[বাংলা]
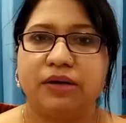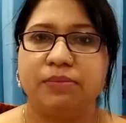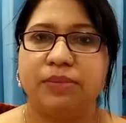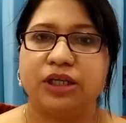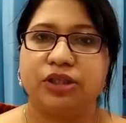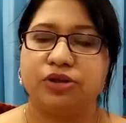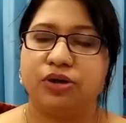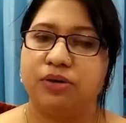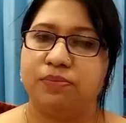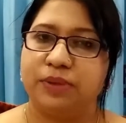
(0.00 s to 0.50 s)

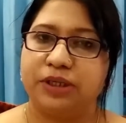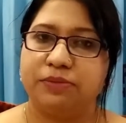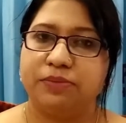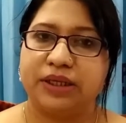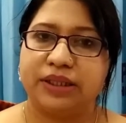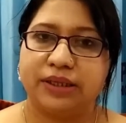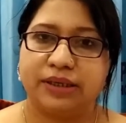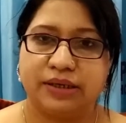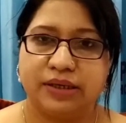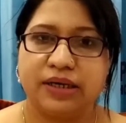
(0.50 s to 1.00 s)
বা তলপেট
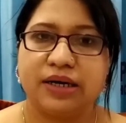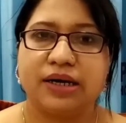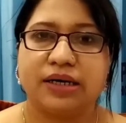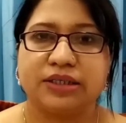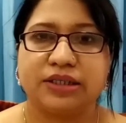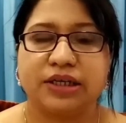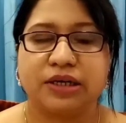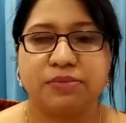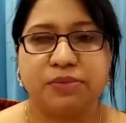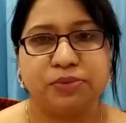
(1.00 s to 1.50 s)
ব্যথা নিয়ে
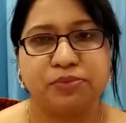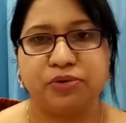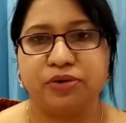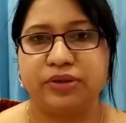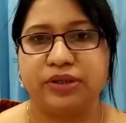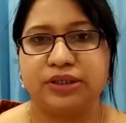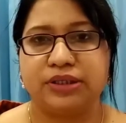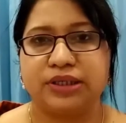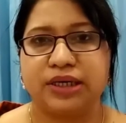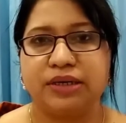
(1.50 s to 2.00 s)
আজকে আমি
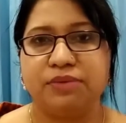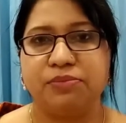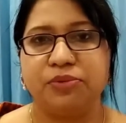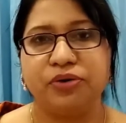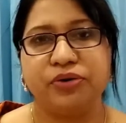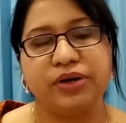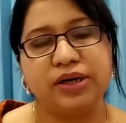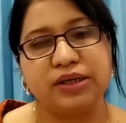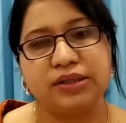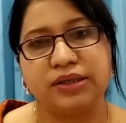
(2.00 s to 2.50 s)
বলতে চাই
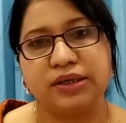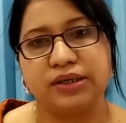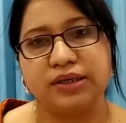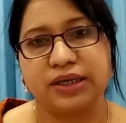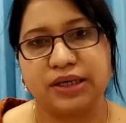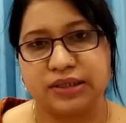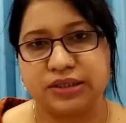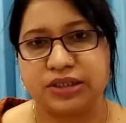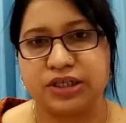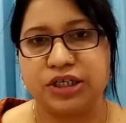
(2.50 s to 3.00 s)
মহিলাদের
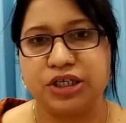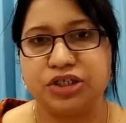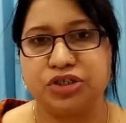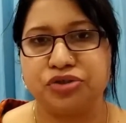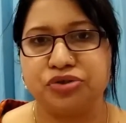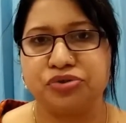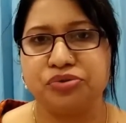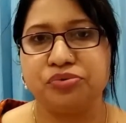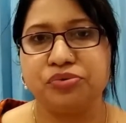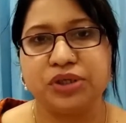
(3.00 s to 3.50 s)
ক্ষেত্রে
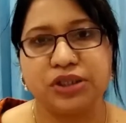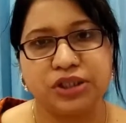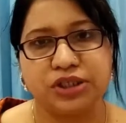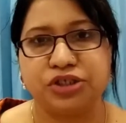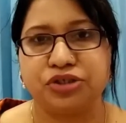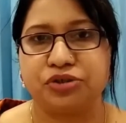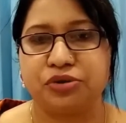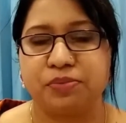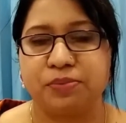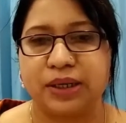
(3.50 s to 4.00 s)
কিছু
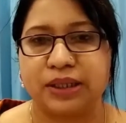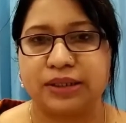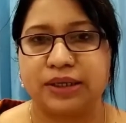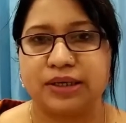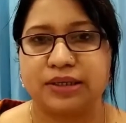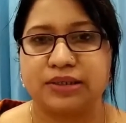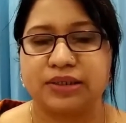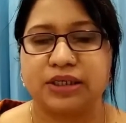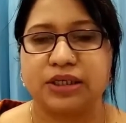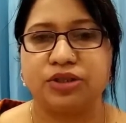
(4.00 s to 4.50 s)
সুনির্দিষ্ট ব্যথা
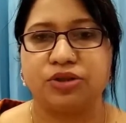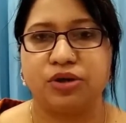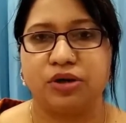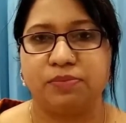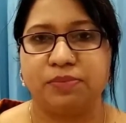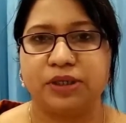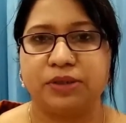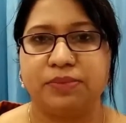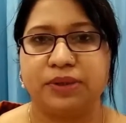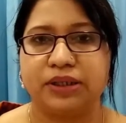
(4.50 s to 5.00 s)
আছে
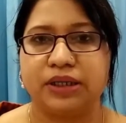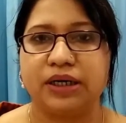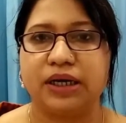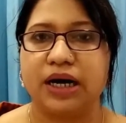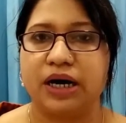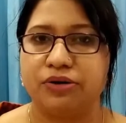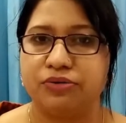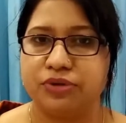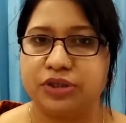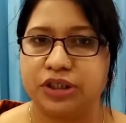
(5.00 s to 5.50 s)
তলপেট ব্যথার
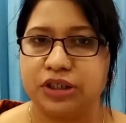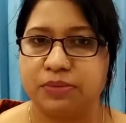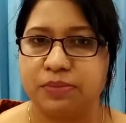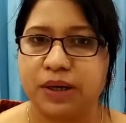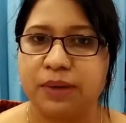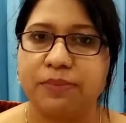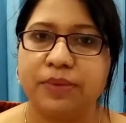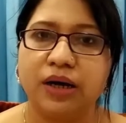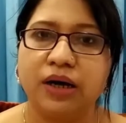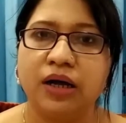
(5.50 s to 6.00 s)
কারণ হিসেবে
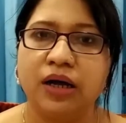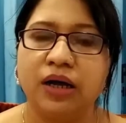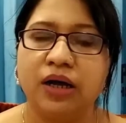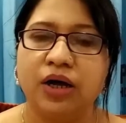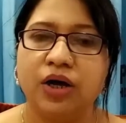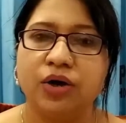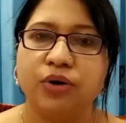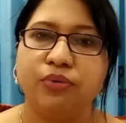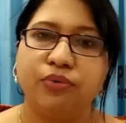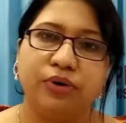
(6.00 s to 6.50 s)
আমরা
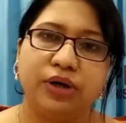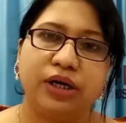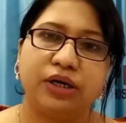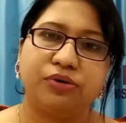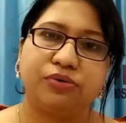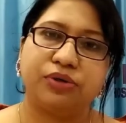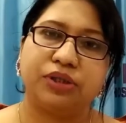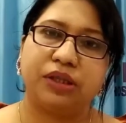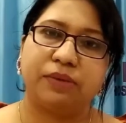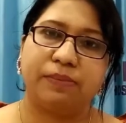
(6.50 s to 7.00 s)
উল্লেখ
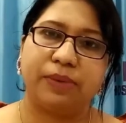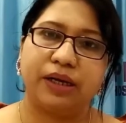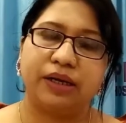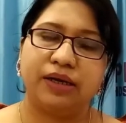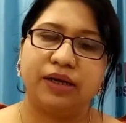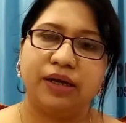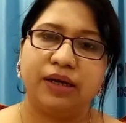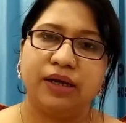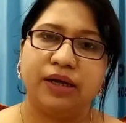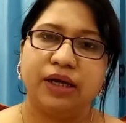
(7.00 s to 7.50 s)
করতে পারি
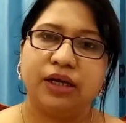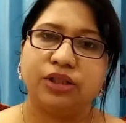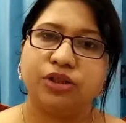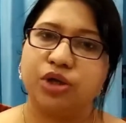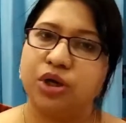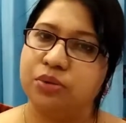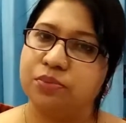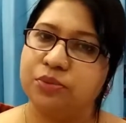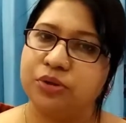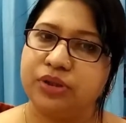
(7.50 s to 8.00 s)

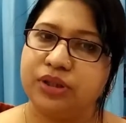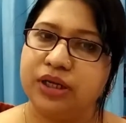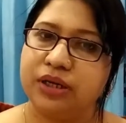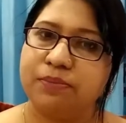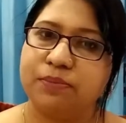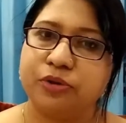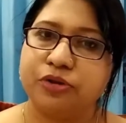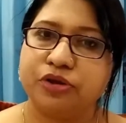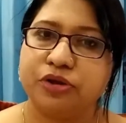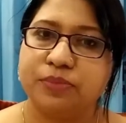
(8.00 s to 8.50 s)
তন্মধ্যে
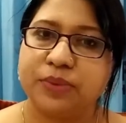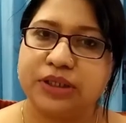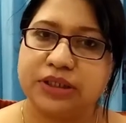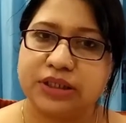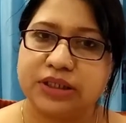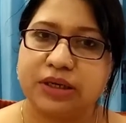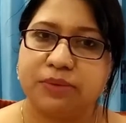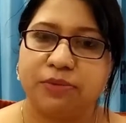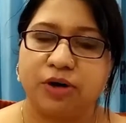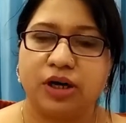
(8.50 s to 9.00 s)
প্রথমেই
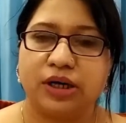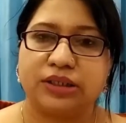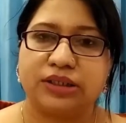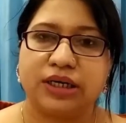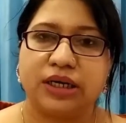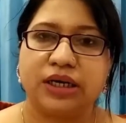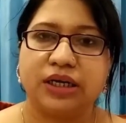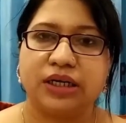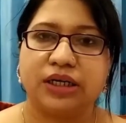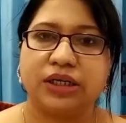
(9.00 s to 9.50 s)
যেটা বলা
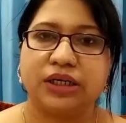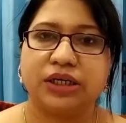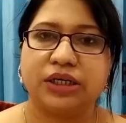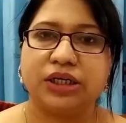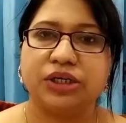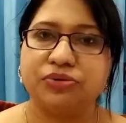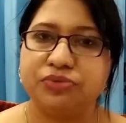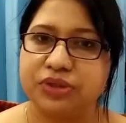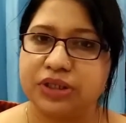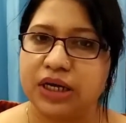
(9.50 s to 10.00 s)
যায়
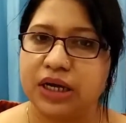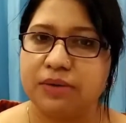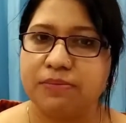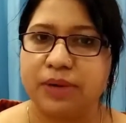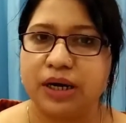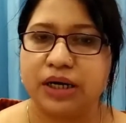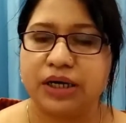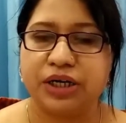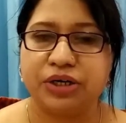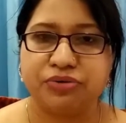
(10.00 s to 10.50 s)
ইউটিআই
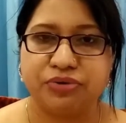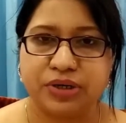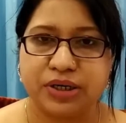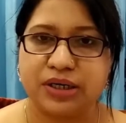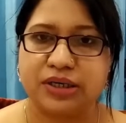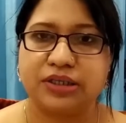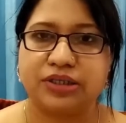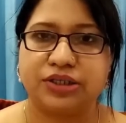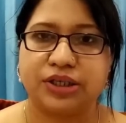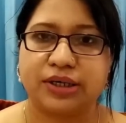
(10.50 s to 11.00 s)
বা
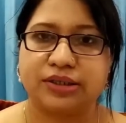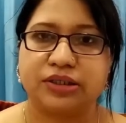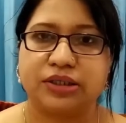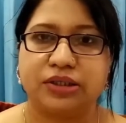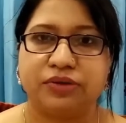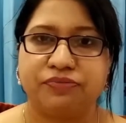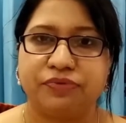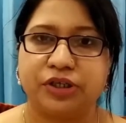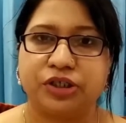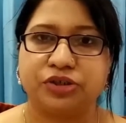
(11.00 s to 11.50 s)
ইউরিনারি ট্র্যাক্ট
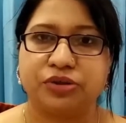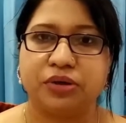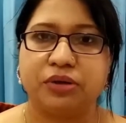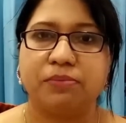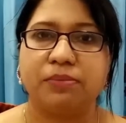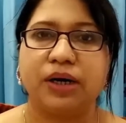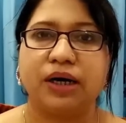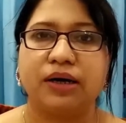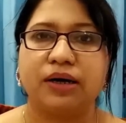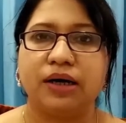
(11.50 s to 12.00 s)
ইনফেকশন
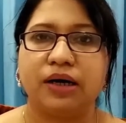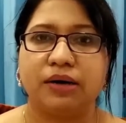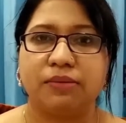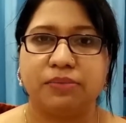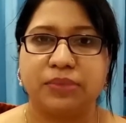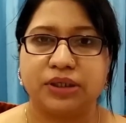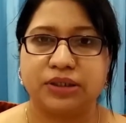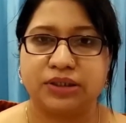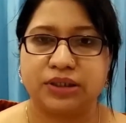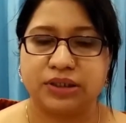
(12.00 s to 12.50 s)
বা
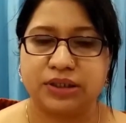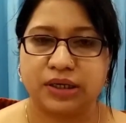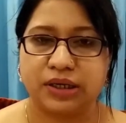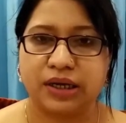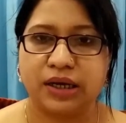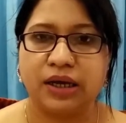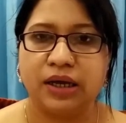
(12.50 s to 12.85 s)
আমরা যেটাকে